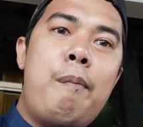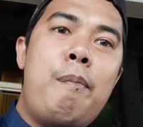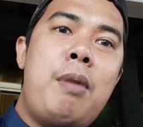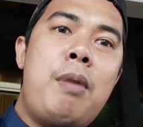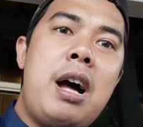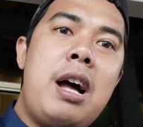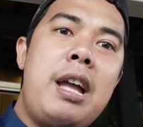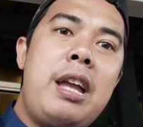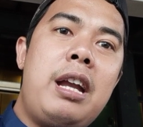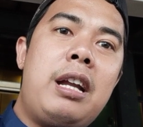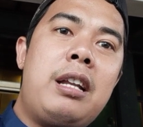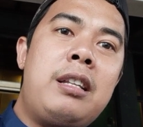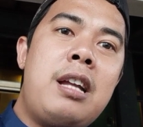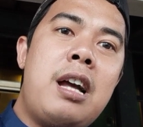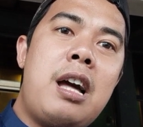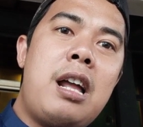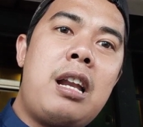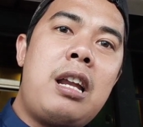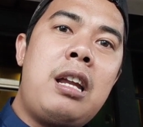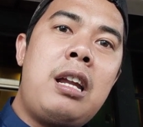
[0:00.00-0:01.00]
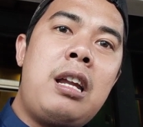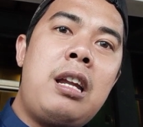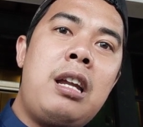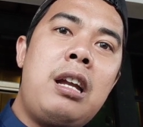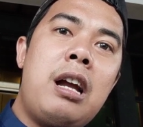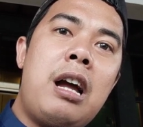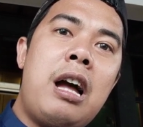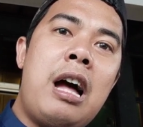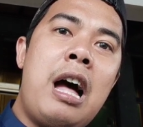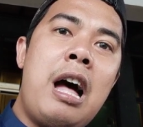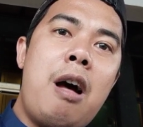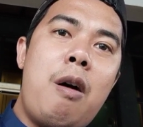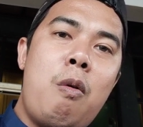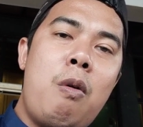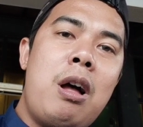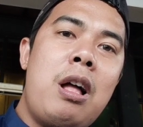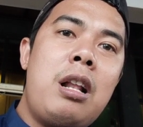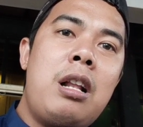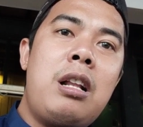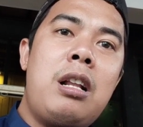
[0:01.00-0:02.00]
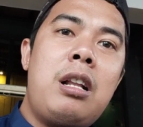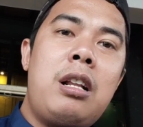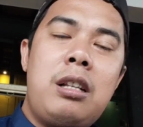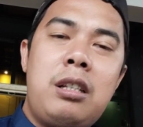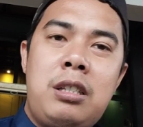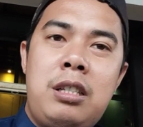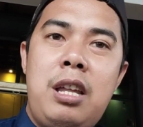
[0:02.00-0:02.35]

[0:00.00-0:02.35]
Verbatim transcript: baik dari awal